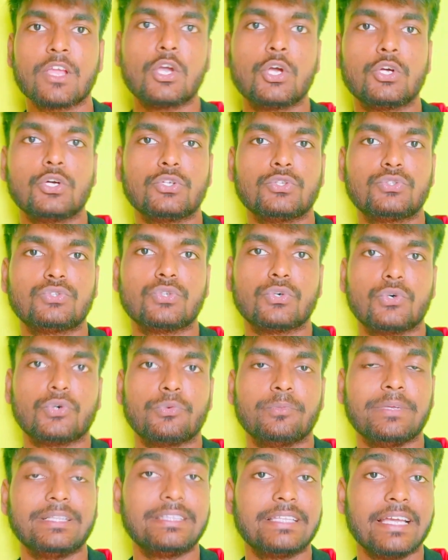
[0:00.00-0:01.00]
तो
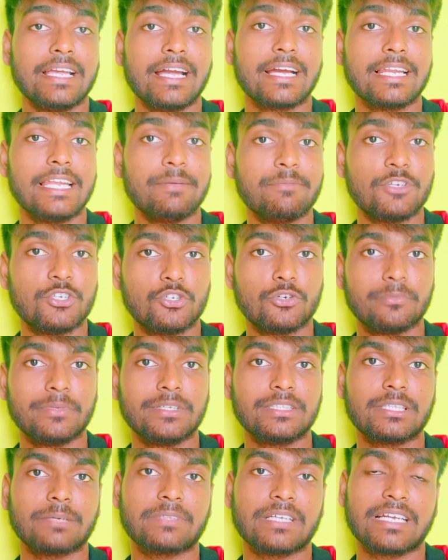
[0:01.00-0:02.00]
मिलते हैं अगले वीडियो में तब
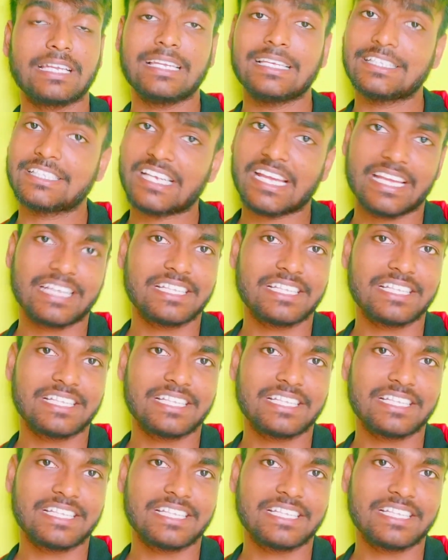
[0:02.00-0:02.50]
तक के लिए जय हिंद जय